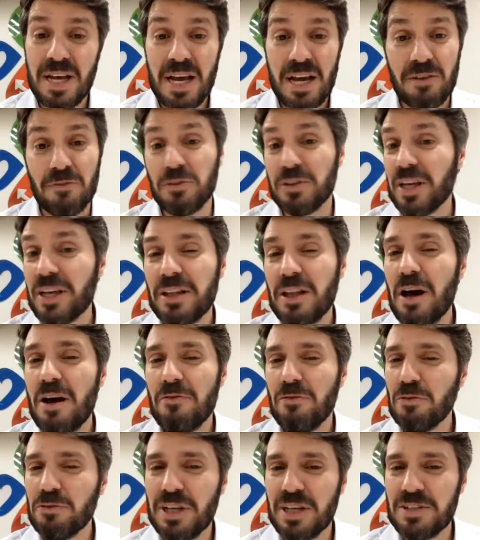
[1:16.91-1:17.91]
Vou ter que dar uma
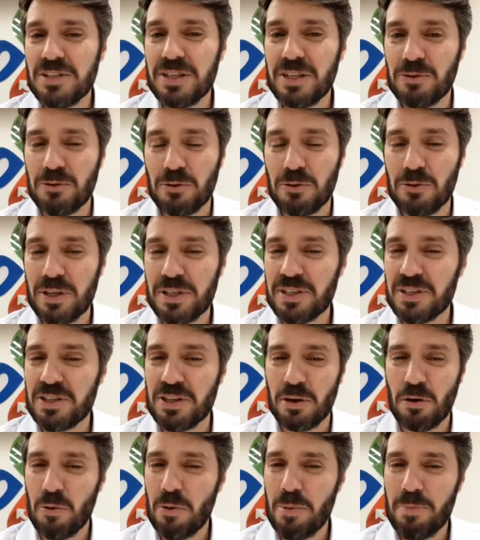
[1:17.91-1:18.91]
voltadinha no 2, que
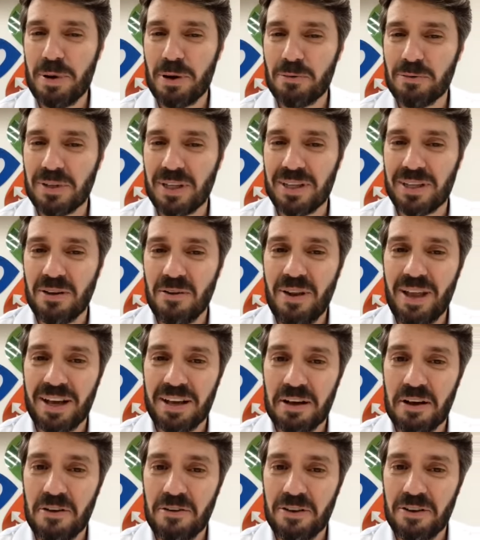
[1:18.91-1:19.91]
chegou uma pergunta tão
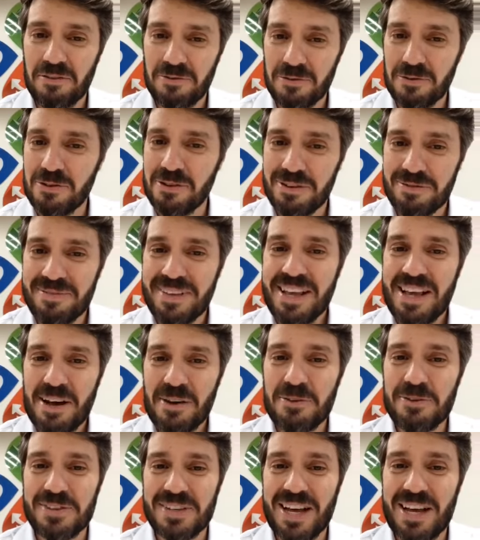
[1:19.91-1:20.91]
legal que eu vou
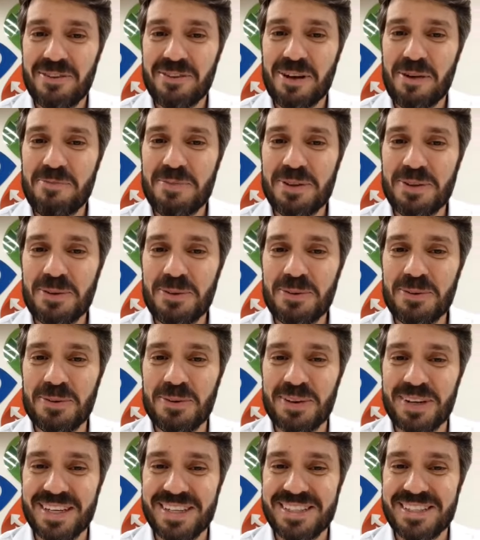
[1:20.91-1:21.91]
usar no capítulo
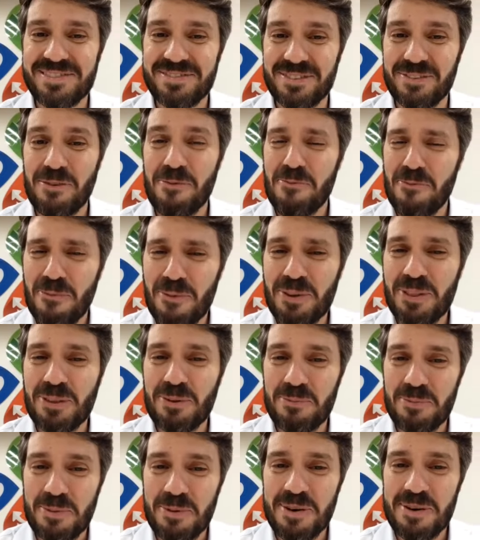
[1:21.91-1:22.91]
2. Ficou muito
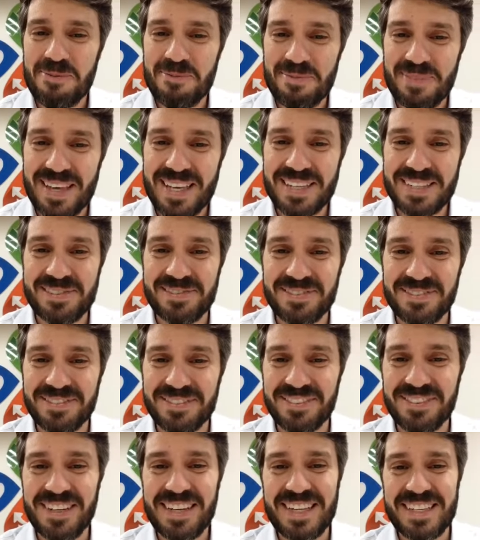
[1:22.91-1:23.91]
boa mesmo.
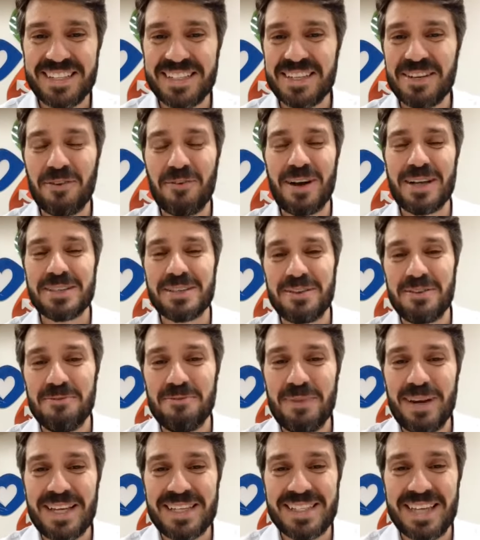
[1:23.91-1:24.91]
Foi assim, quase que um
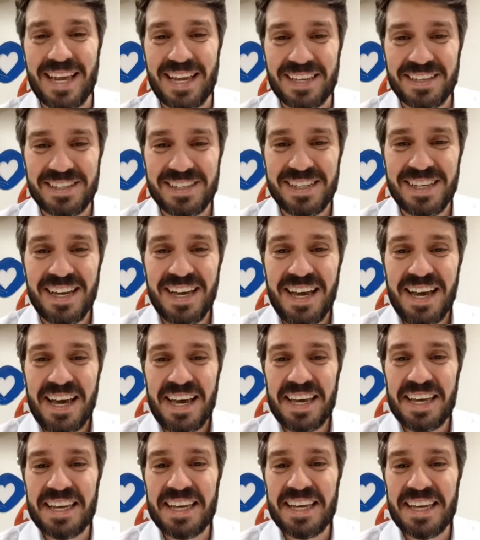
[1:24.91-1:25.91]
presente.
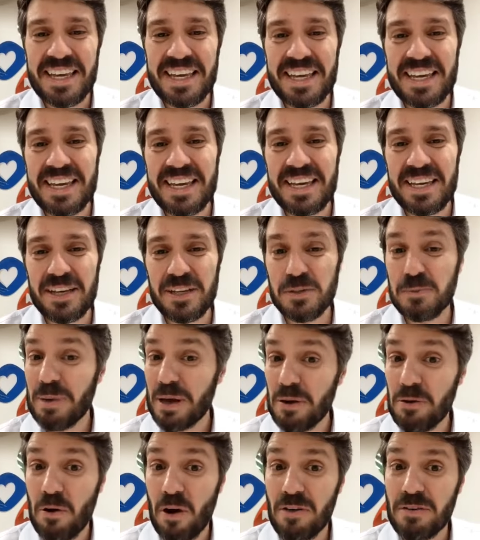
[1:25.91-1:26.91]
E
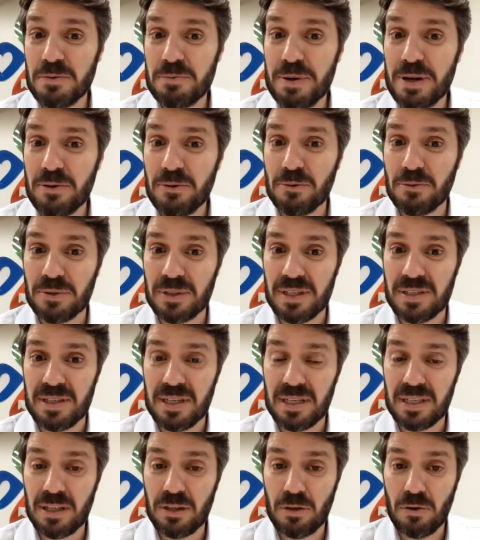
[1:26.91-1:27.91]
espero novas perguntas.
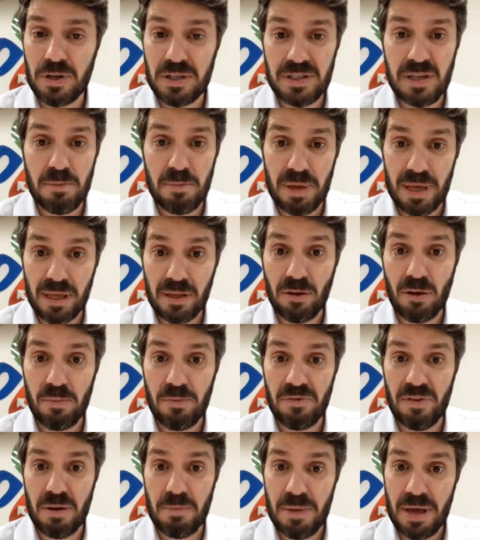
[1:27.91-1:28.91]
Ainda estou recebendo,
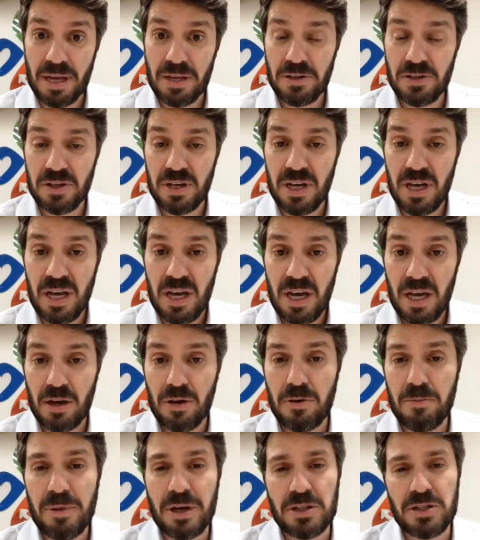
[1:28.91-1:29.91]
obviamente. Eu
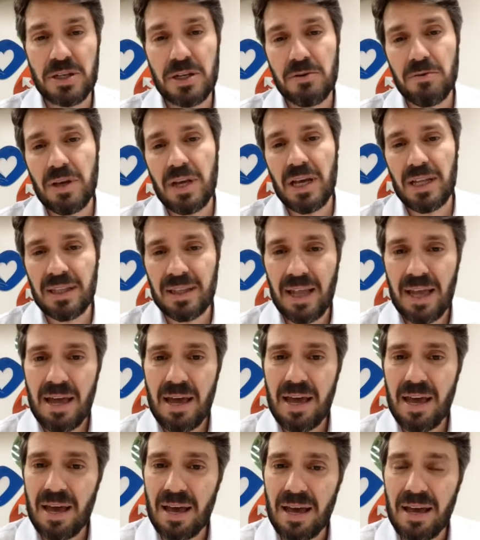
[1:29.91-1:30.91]
imagino que
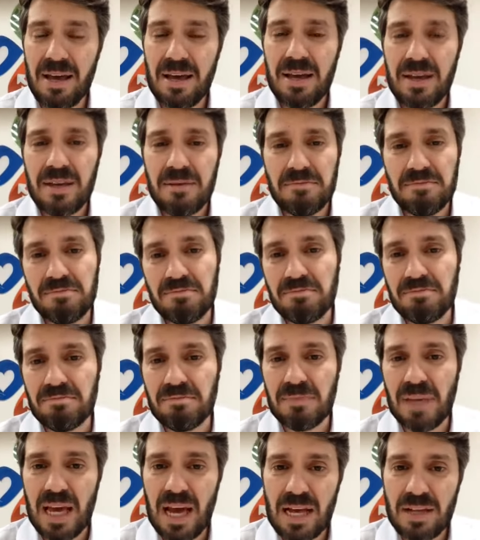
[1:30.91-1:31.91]
até
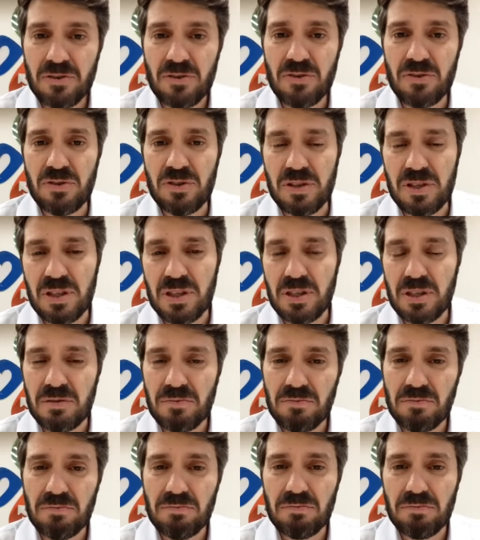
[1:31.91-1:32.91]
meados de
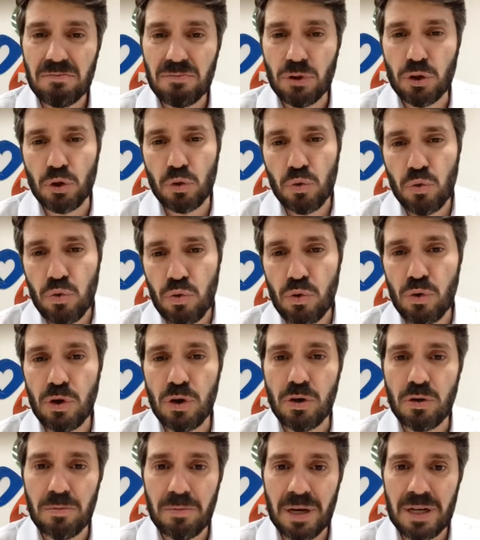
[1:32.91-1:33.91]

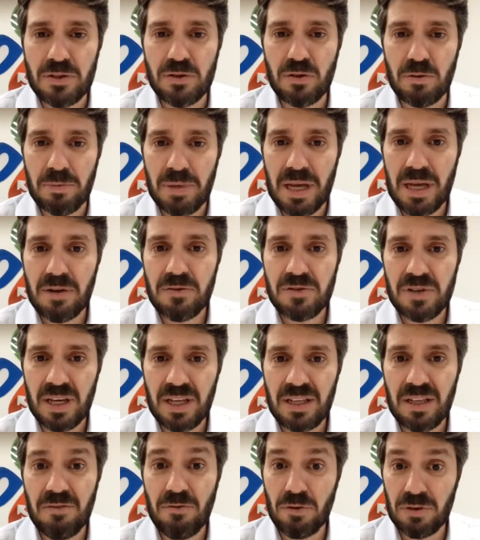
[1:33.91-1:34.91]
julho, mais ou menos,
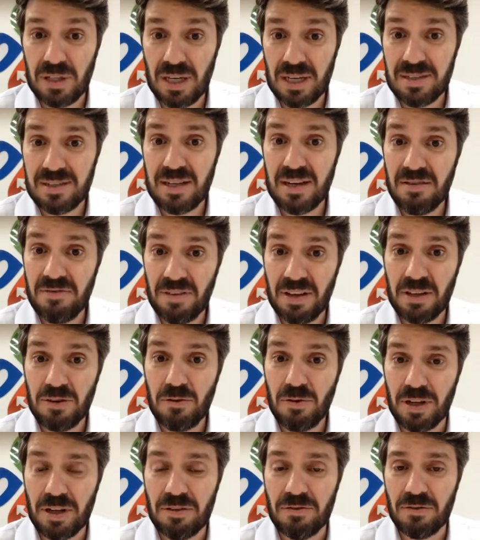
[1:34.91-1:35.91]
ainda vou estar escrevendo o
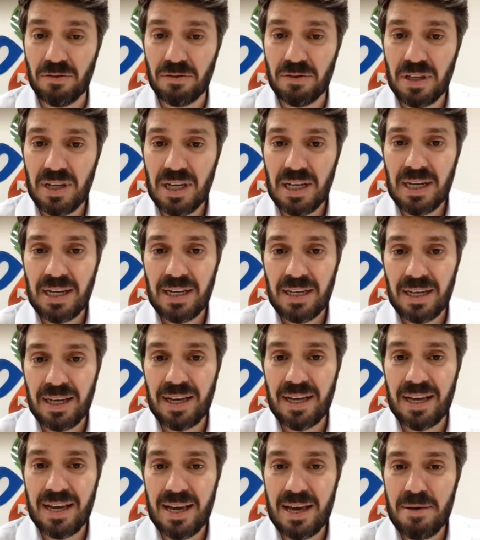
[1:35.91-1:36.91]
livro.
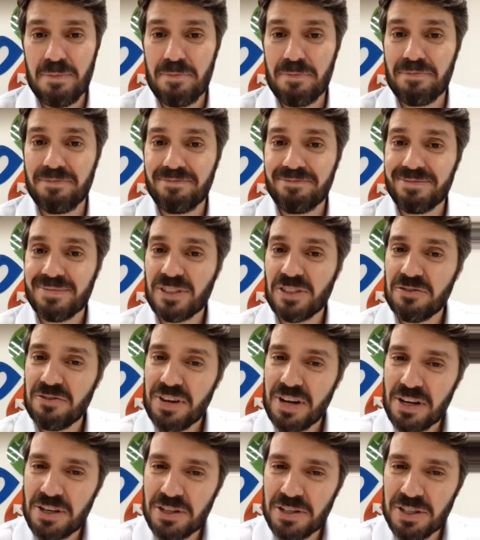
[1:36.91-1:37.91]
É
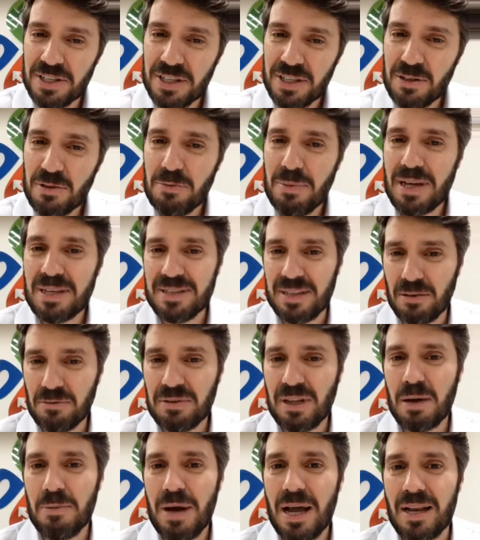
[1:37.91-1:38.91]
divertido, mas dá um
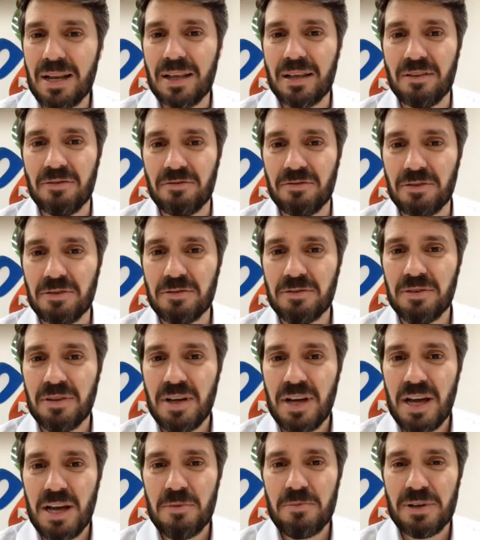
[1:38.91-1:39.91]
trabalhinho, viu?
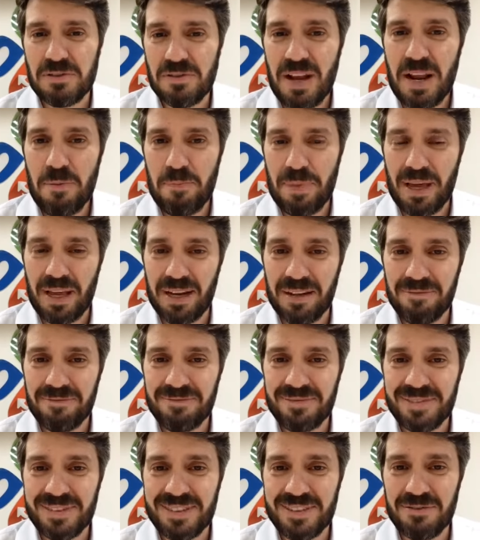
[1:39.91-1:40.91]
Mas vale a pena.
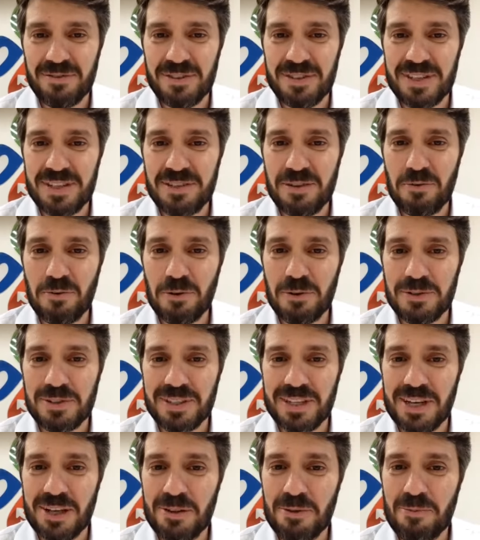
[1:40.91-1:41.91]
Se vocês estão
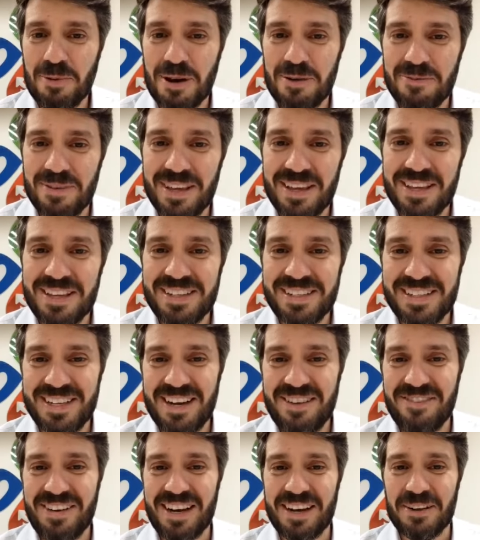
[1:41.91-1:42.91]
gostando, para mim
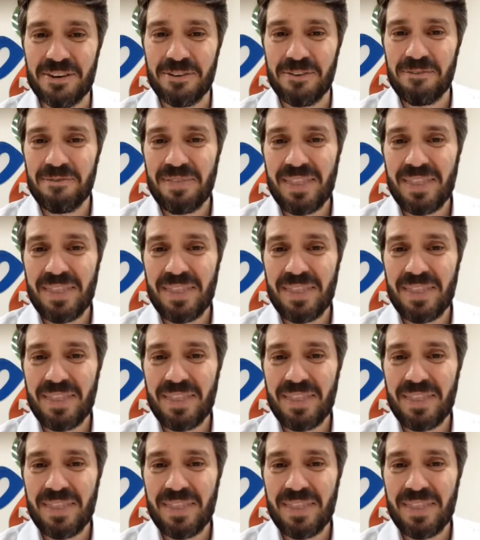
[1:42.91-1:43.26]
já valeu.